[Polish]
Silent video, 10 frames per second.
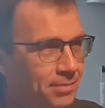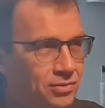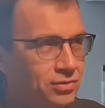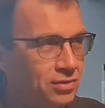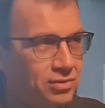
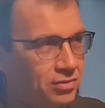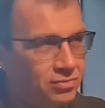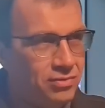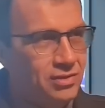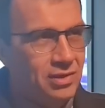po co to,
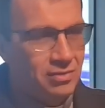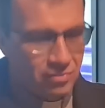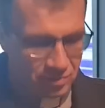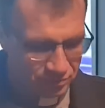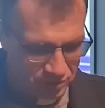to, to,
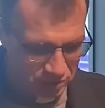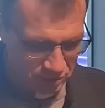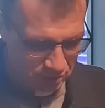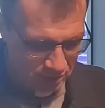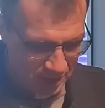to
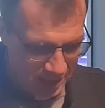wszystko.